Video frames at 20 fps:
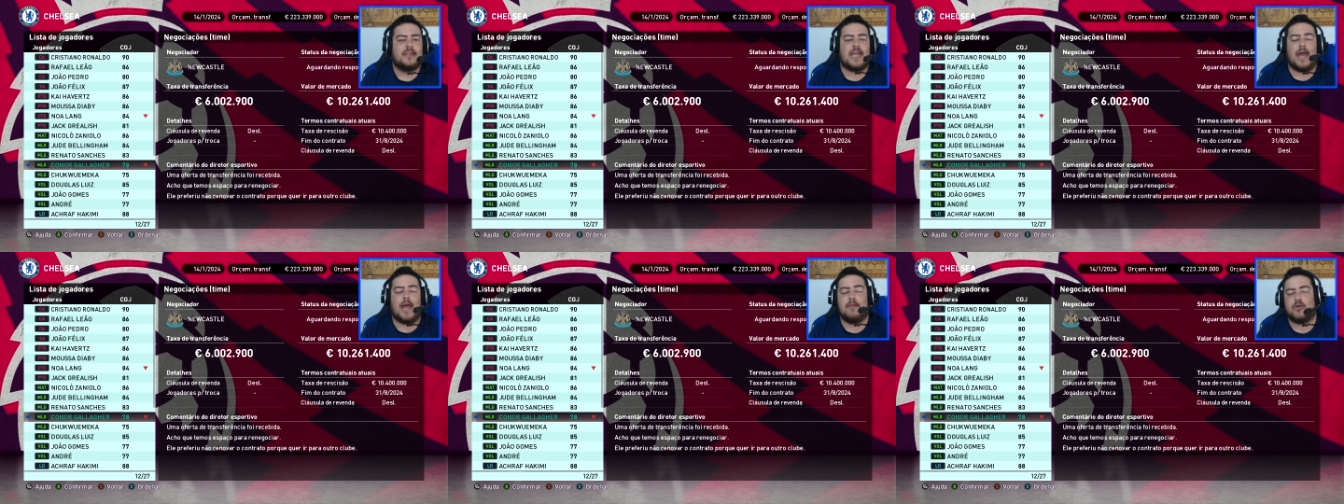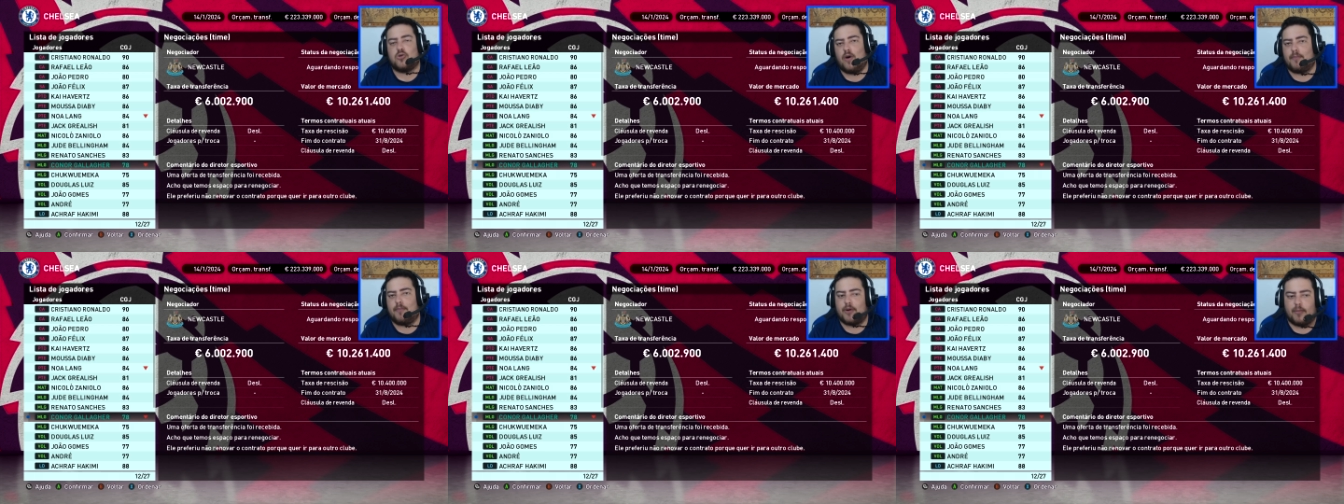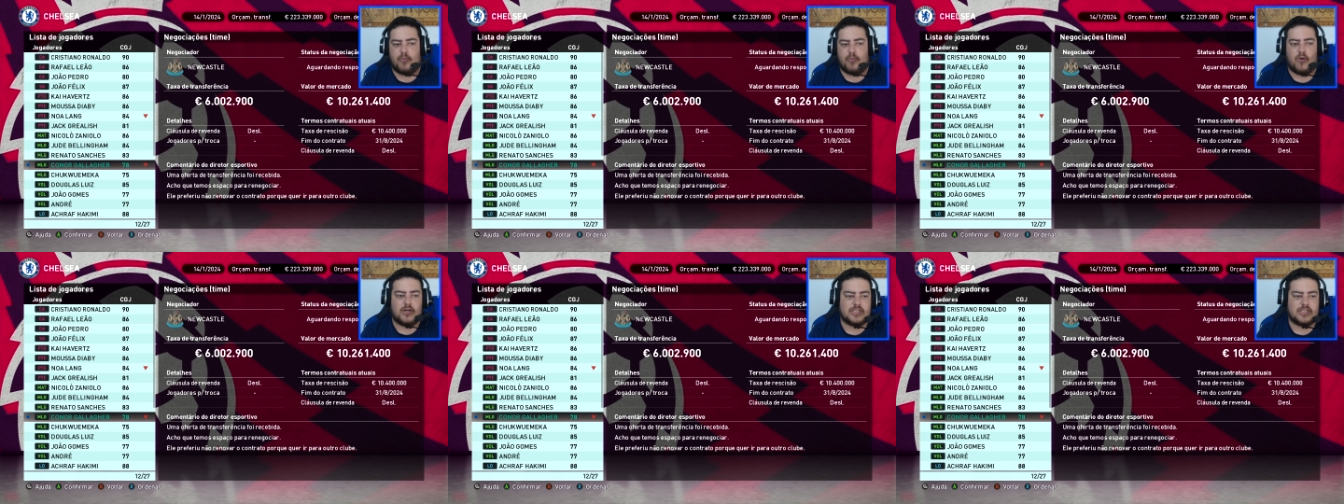temos uma
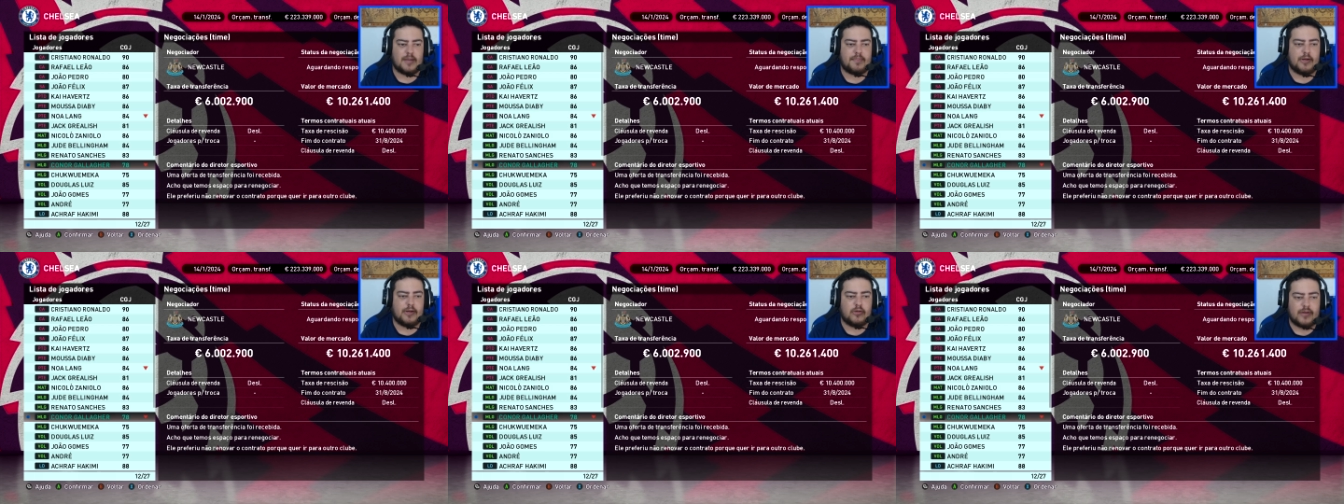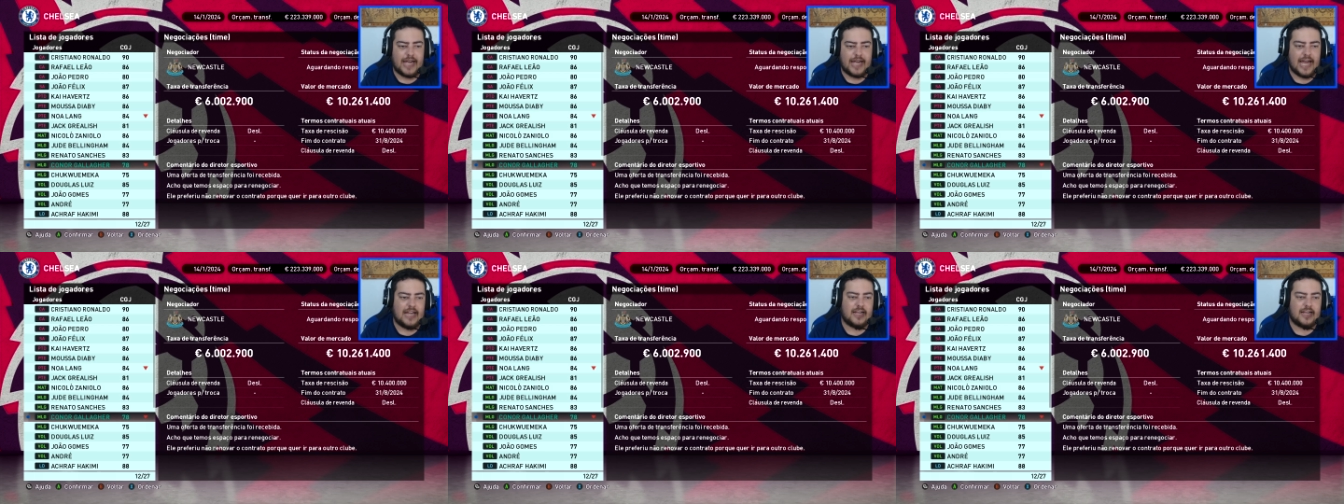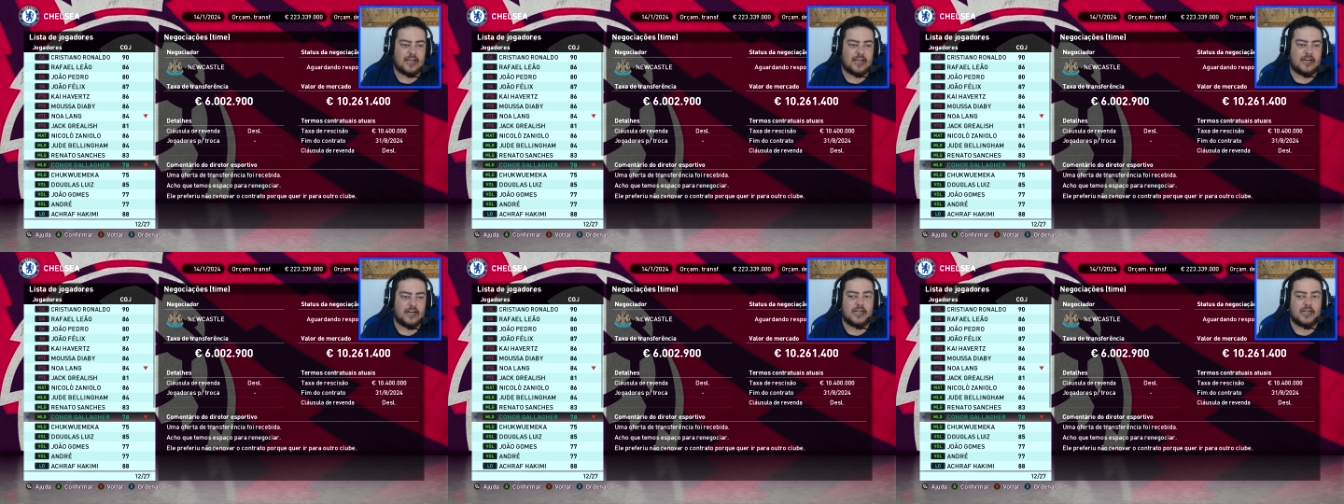proposta pelo
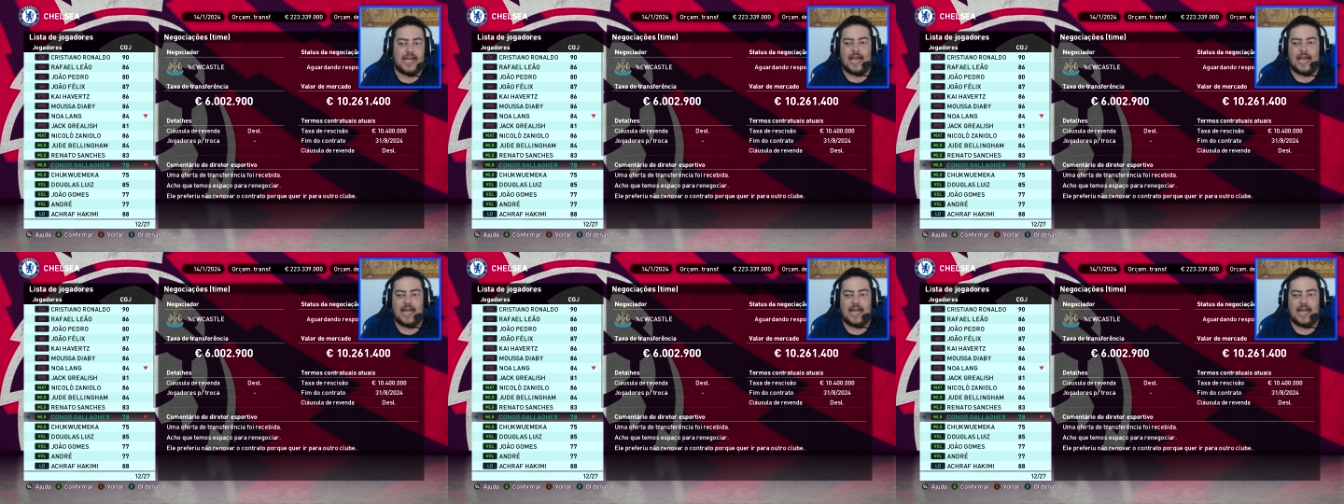Gallagher.